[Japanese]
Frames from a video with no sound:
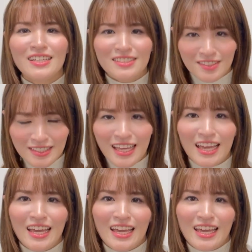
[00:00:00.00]
そし
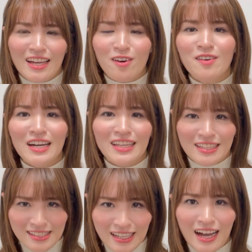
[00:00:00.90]
て、えー、今回
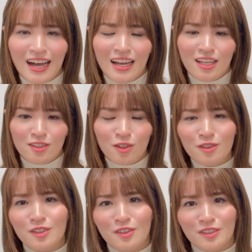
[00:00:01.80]
ですが
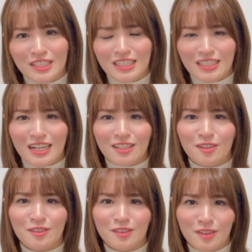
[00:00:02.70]
どのように楽
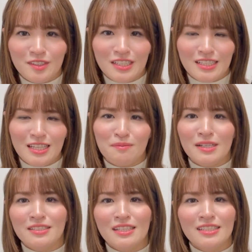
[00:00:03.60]
曲を選
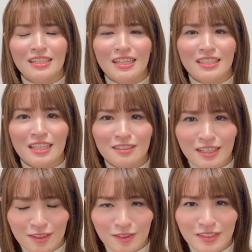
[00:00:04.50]
抜させていただく
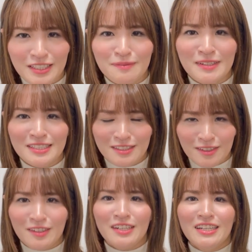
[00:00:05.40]
かと言います
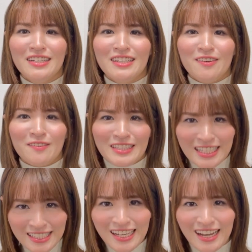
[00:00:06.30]
と
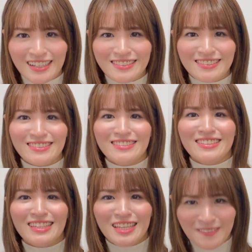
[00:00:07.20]
私が
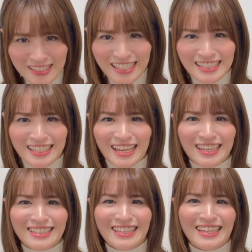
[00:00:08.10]
決めさせ
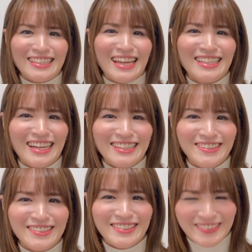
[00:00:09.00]
ていただきたいな
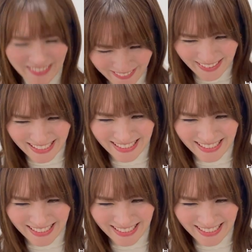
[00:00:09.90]
と思います。